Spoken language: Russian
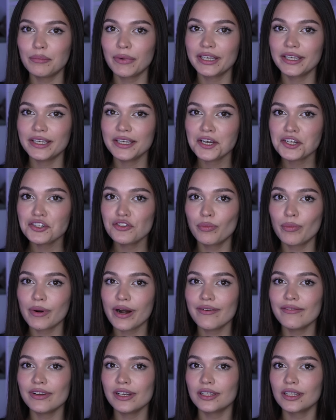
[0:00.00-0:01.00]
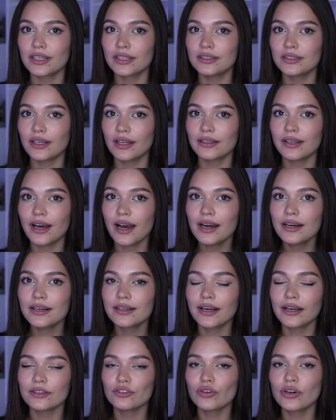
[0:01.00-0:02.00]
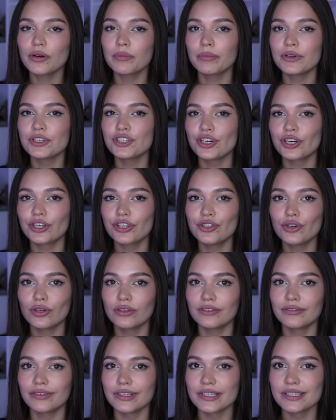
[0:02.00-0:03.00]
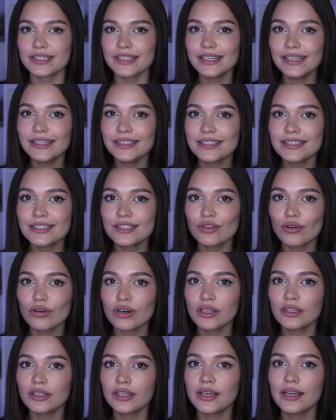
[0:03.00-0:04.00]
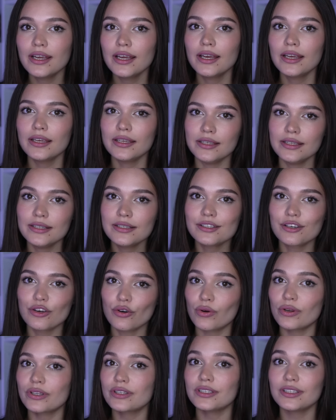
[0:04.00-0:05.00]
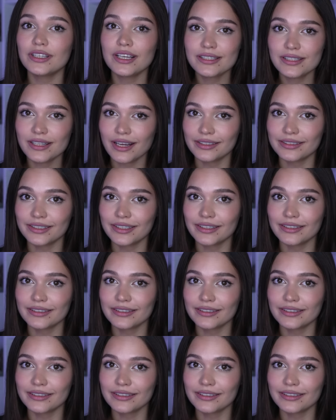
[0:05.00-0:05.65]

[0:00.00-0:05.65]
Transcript: Макияж в правильных тонах, который подчеркнет твои сильные стороны и скроет недостатки.